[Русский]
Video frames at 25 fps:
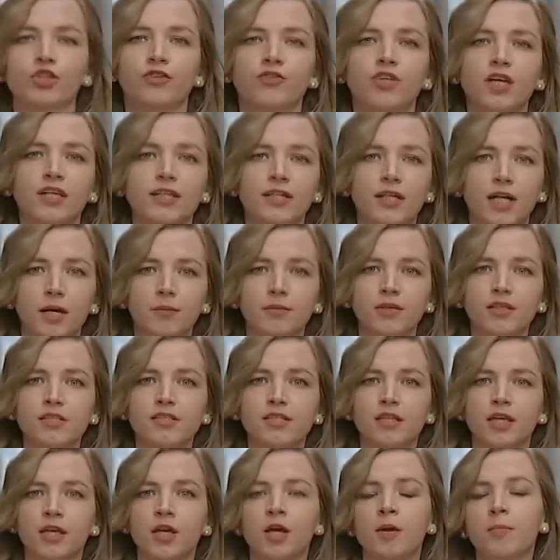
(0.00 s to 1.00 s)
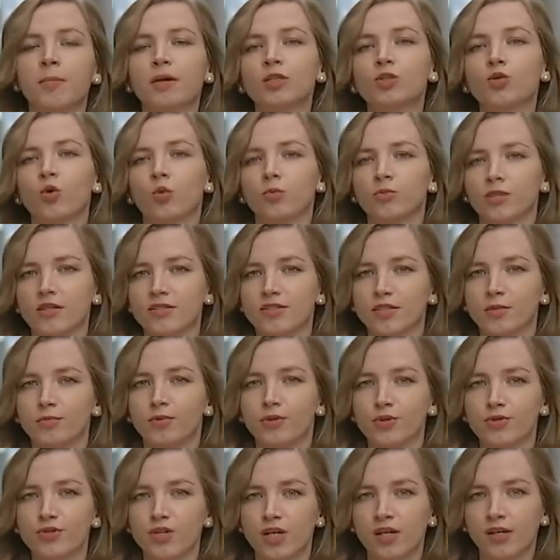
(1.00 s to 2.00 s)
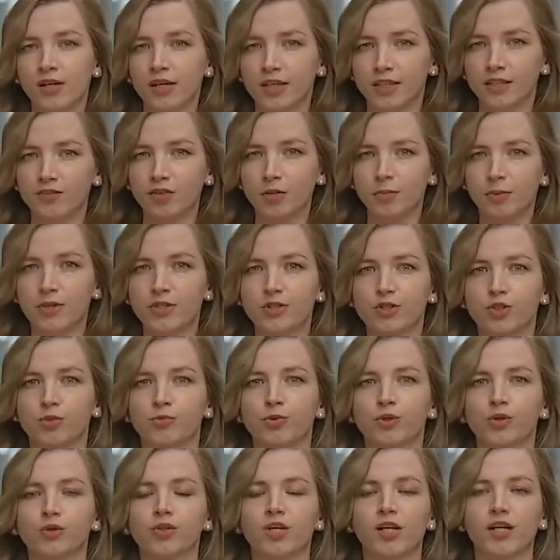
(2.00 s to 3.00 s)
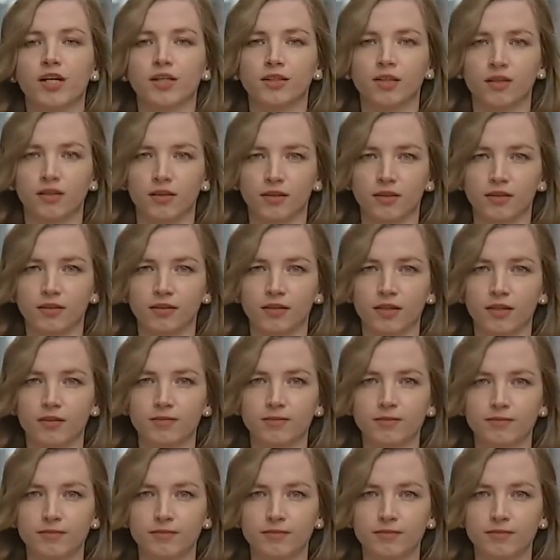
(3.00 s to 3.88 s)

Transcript: Евгений Каминский. Подробности. Брюссель. Европейское бюро телеканала «Интер».